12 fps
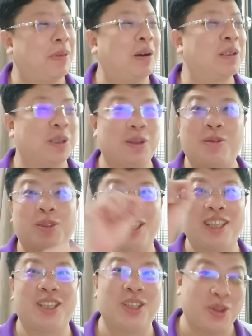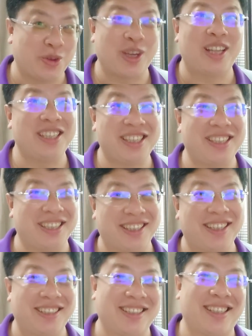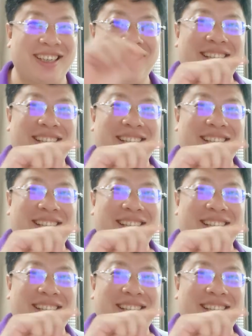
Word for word: 毛泽东的原型是